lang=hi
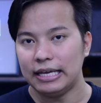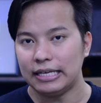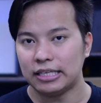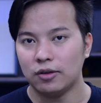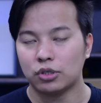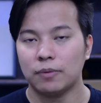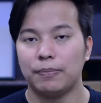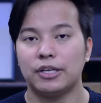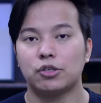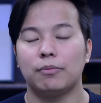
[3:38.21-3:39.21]
इसलिए उसे
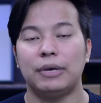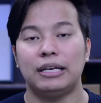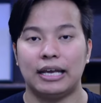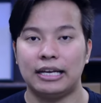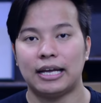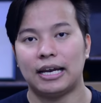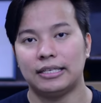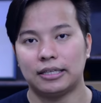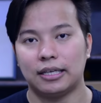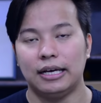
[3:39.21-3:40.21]
प्ले स्टोर में नहीं डाला
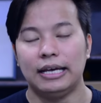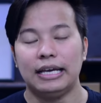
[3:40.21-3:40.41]
जाता